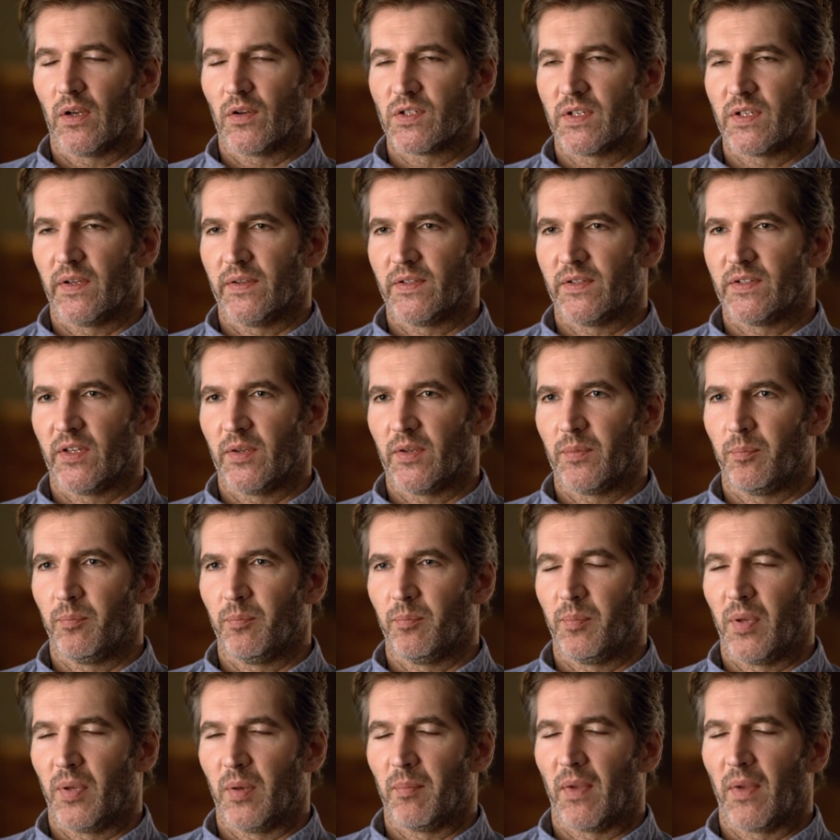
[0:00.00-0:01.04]
David
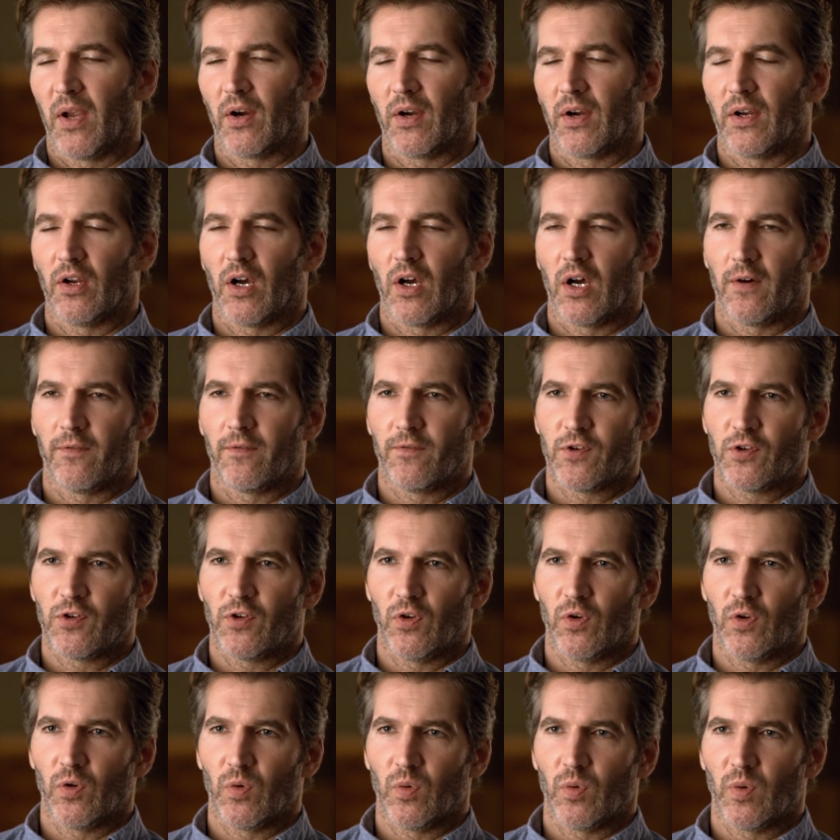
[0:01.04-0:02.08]
Benioff und D.B. Weiss, zum